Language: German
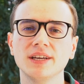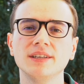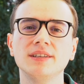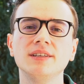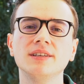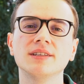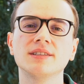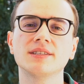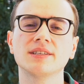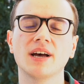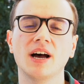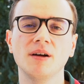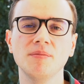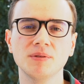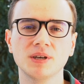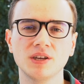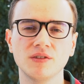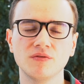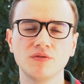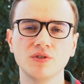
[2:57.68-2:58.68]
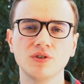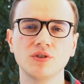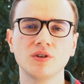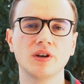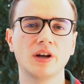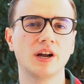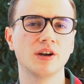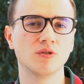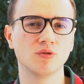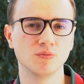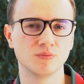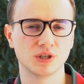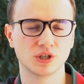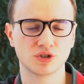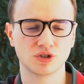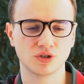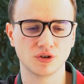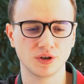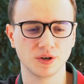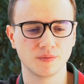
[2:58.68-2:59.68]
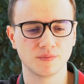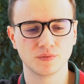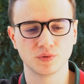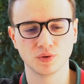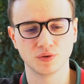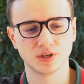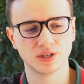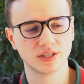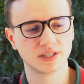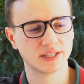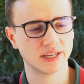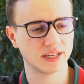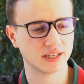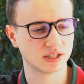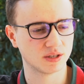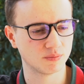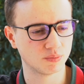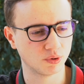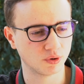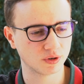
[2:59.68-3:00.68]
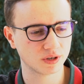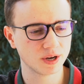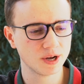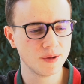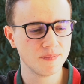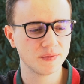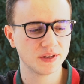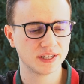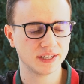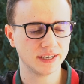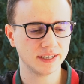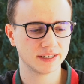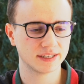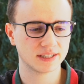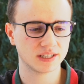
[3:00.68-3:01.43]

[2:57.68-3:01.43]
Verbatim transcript: die jetzt abgehen würden an Umsatzsteuer. So, das ist der erste Punkt. Dann